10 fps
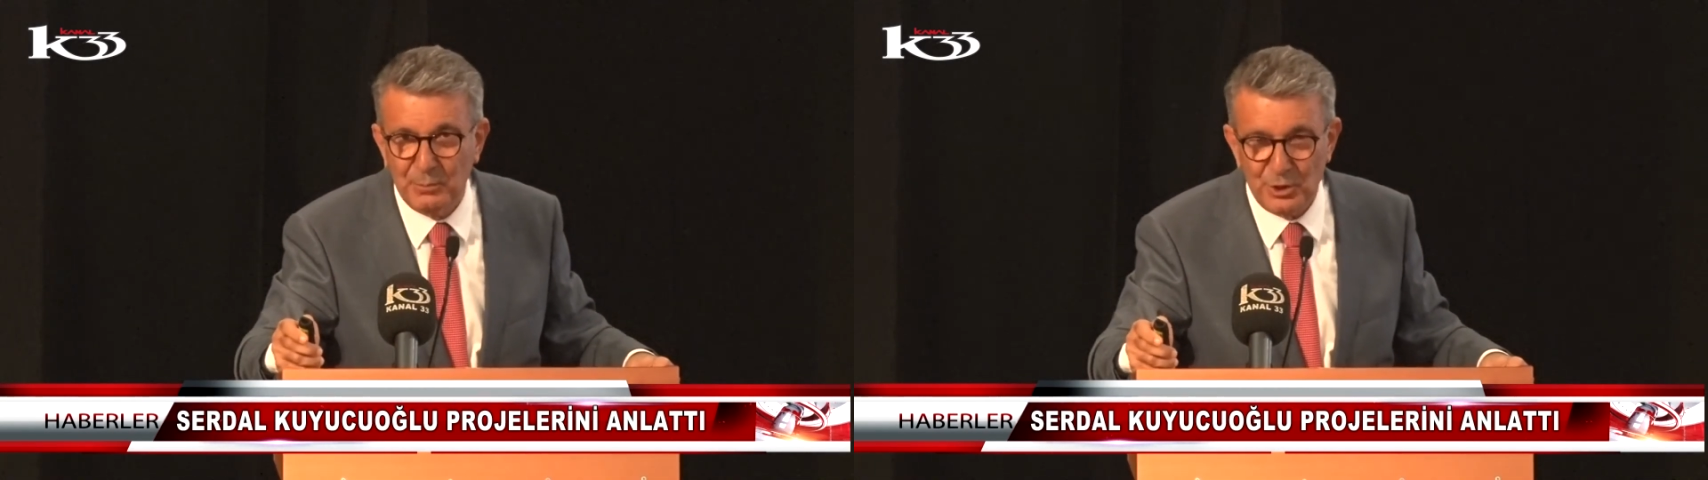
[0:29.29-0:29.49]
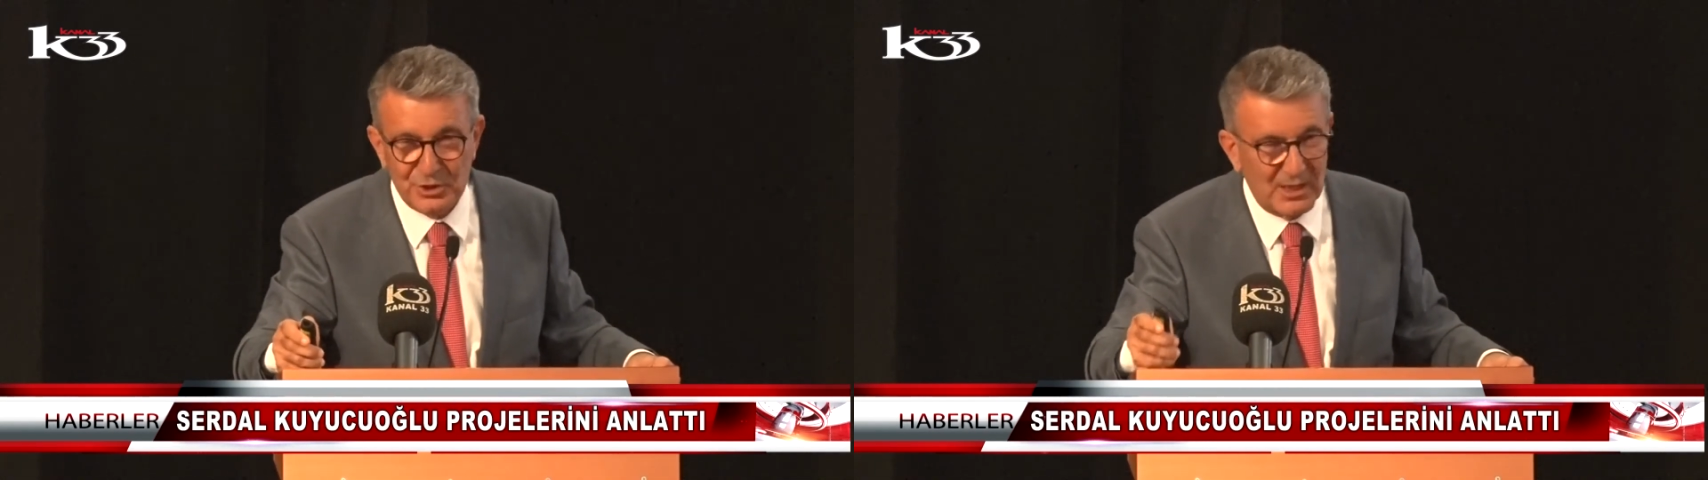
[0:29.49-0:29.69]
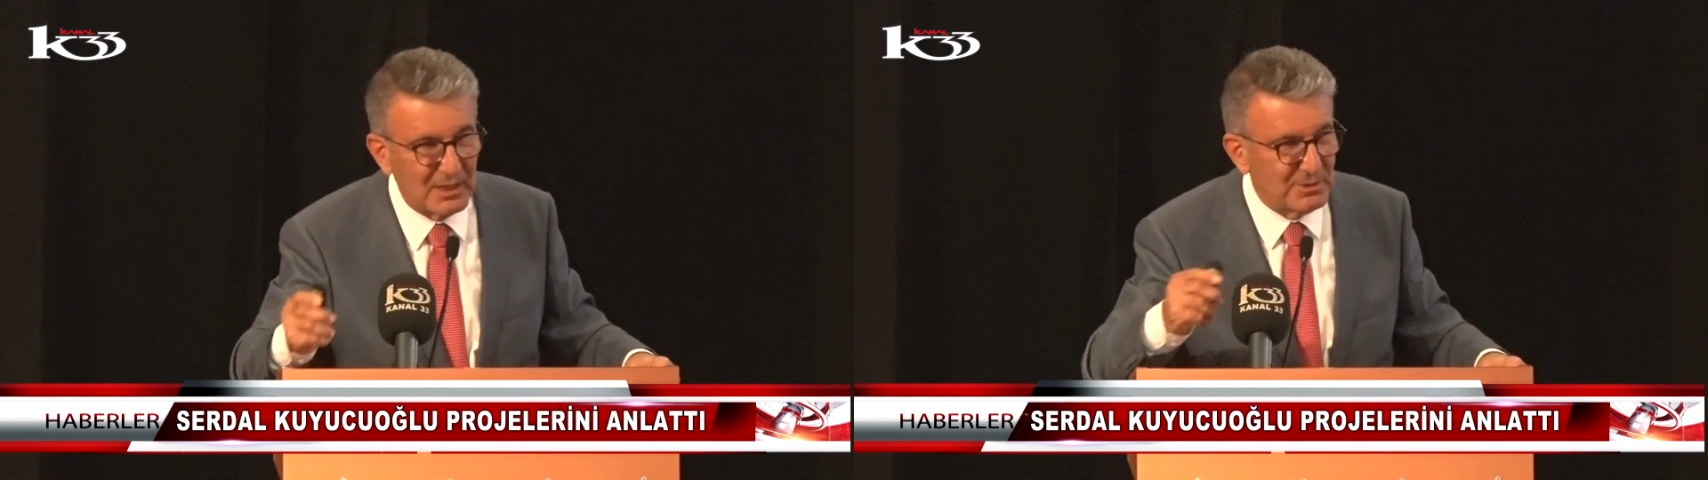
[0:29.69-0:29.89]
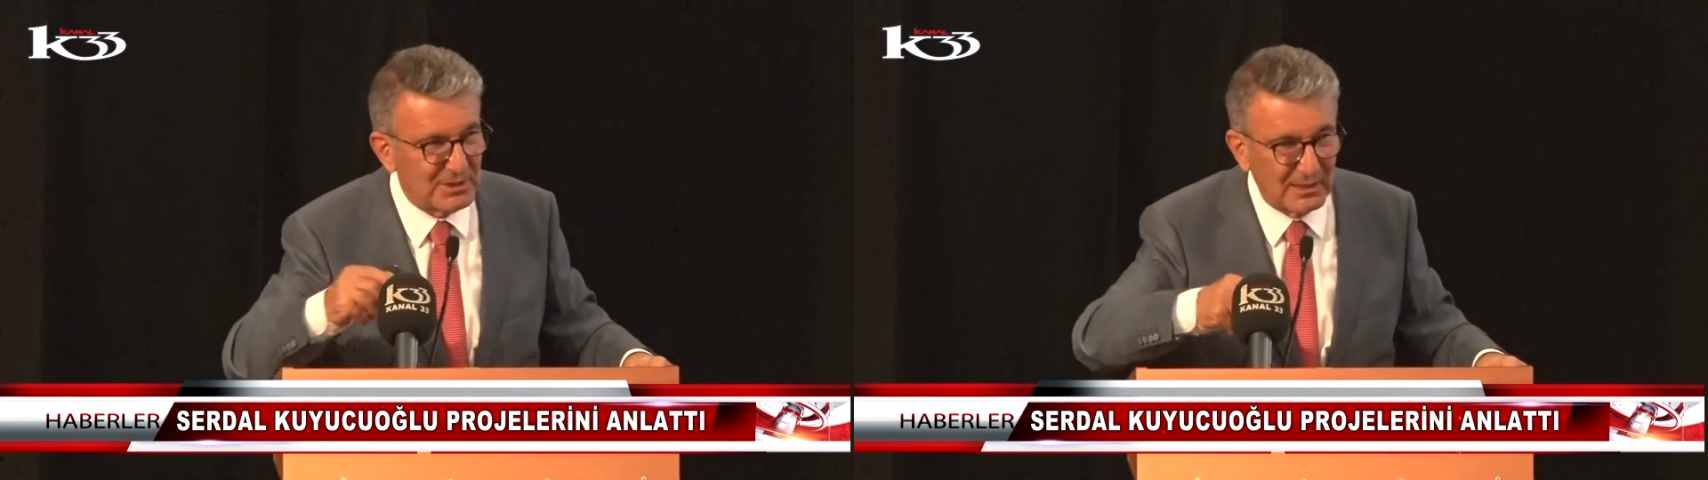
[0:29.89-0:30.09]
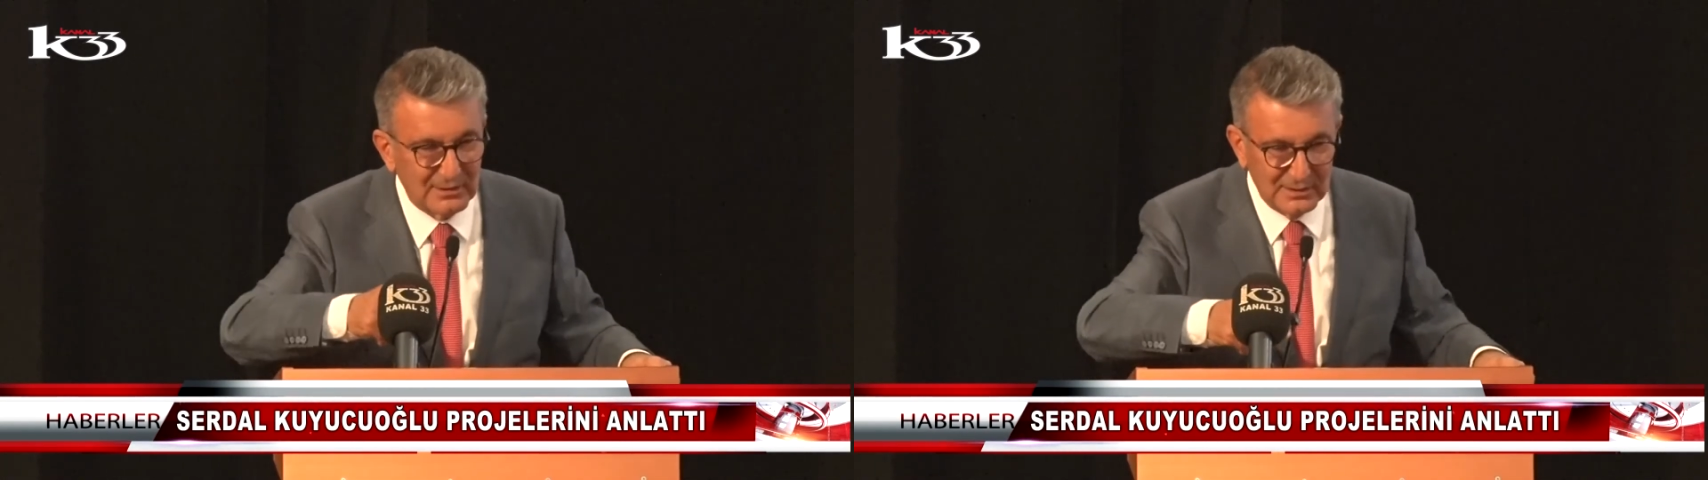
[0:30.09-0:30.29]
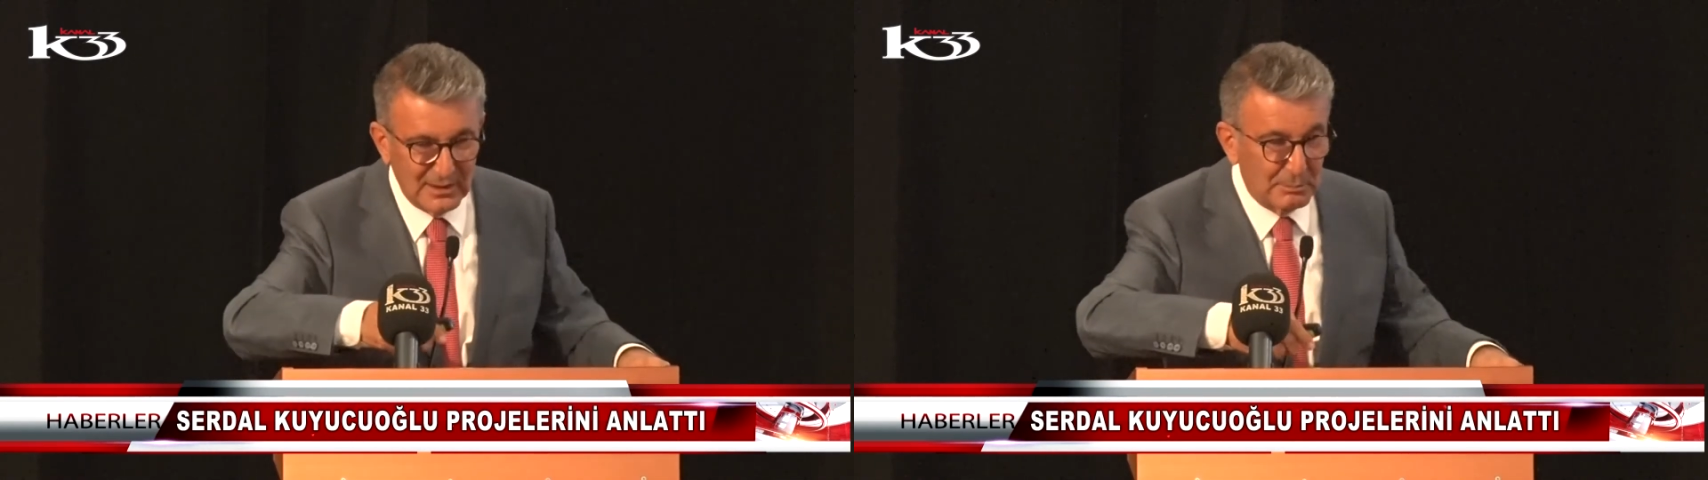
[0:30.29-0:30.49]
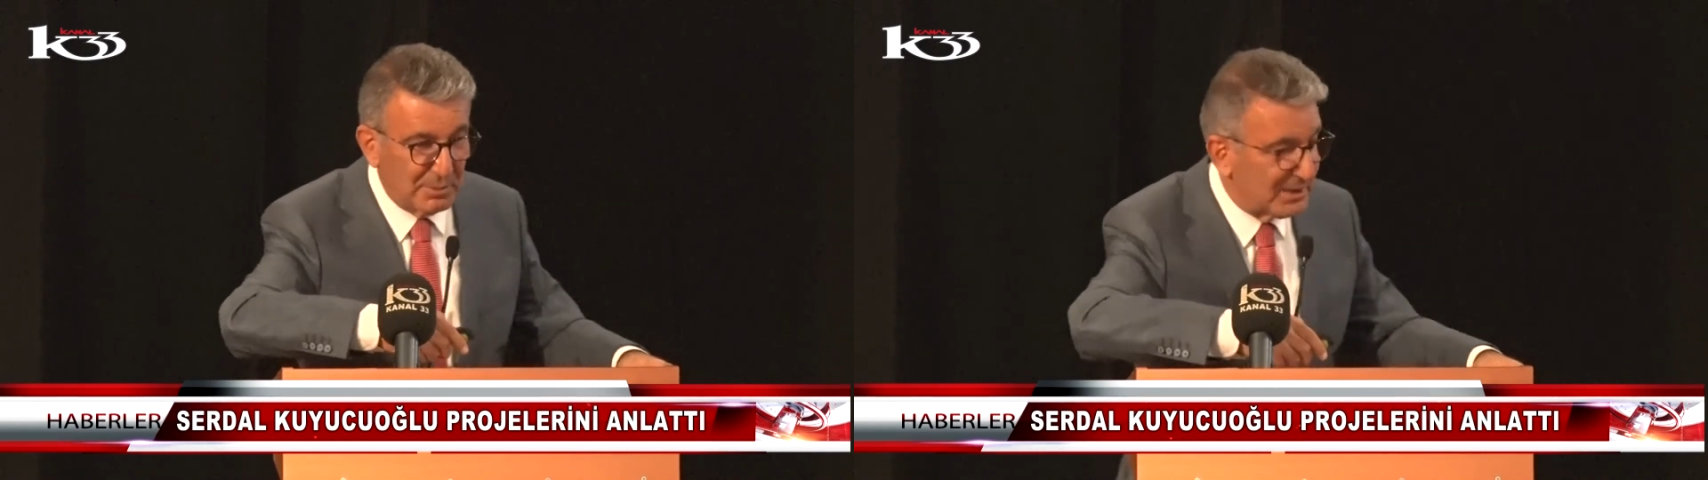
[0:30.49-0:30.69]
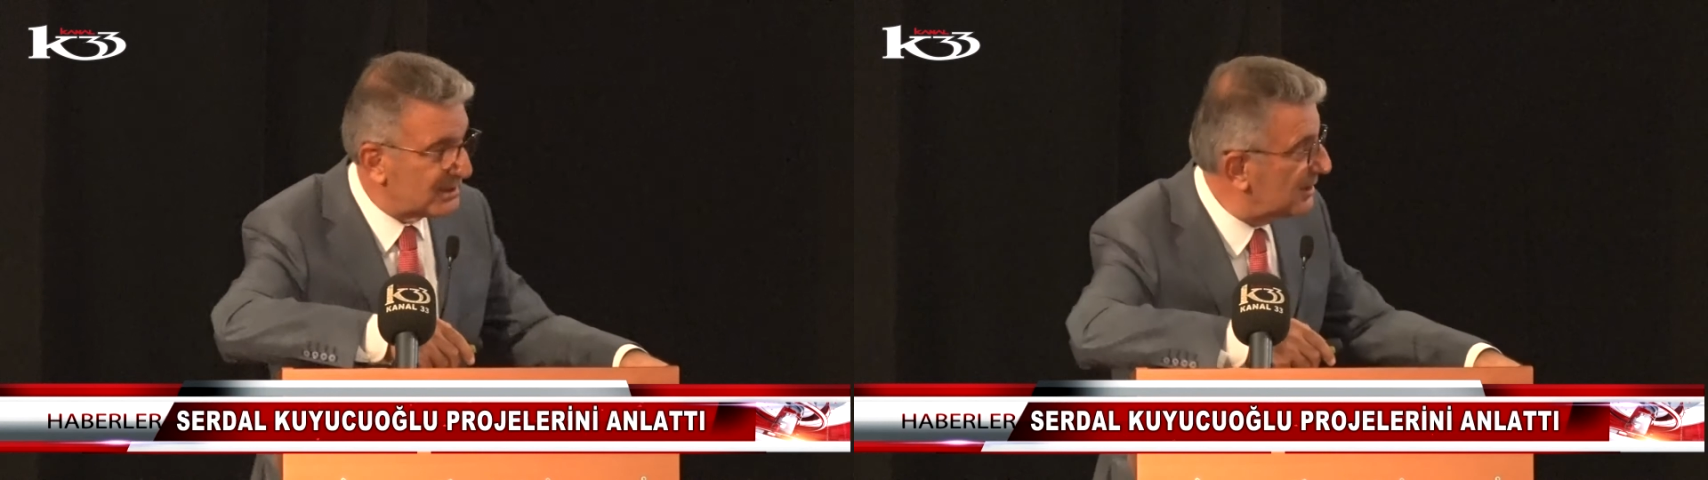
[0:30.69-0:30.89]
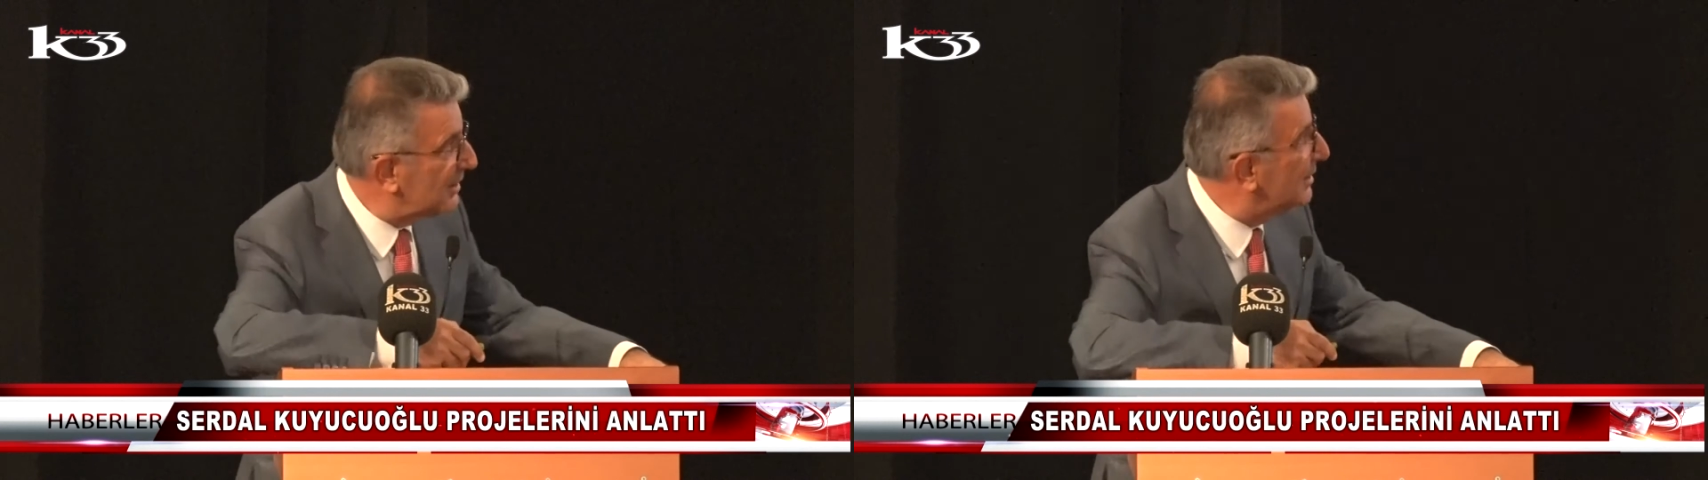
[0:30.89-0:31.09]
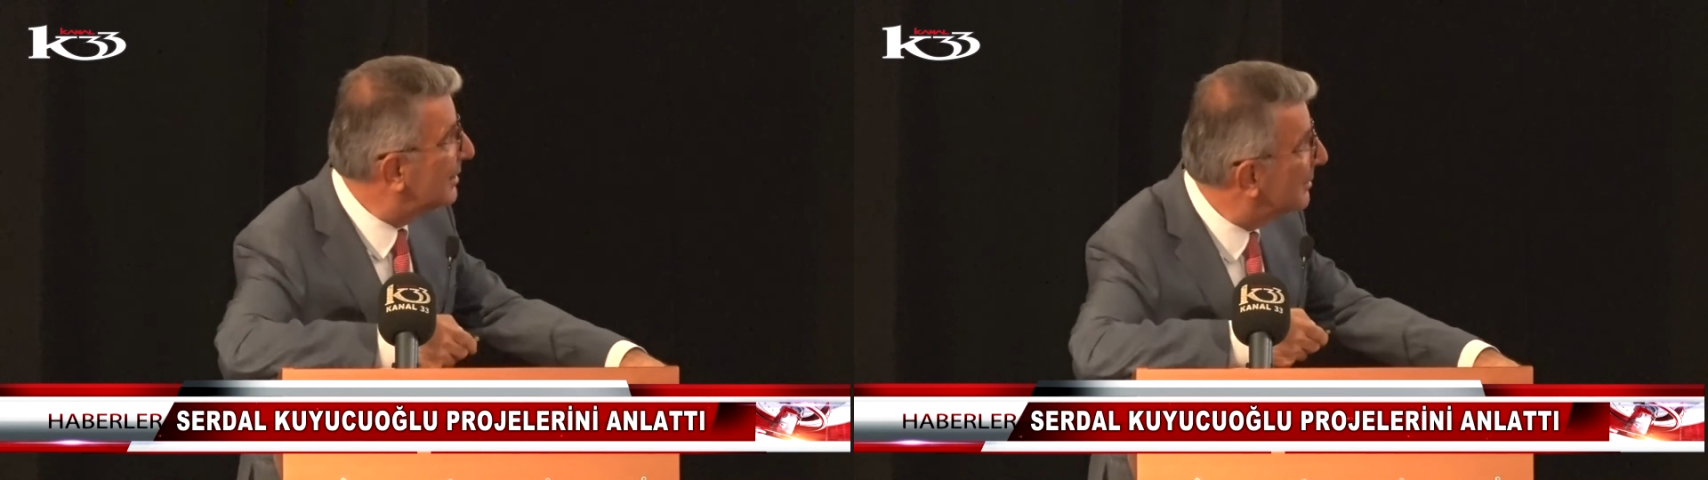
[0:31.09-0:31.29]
projelerimizden birisi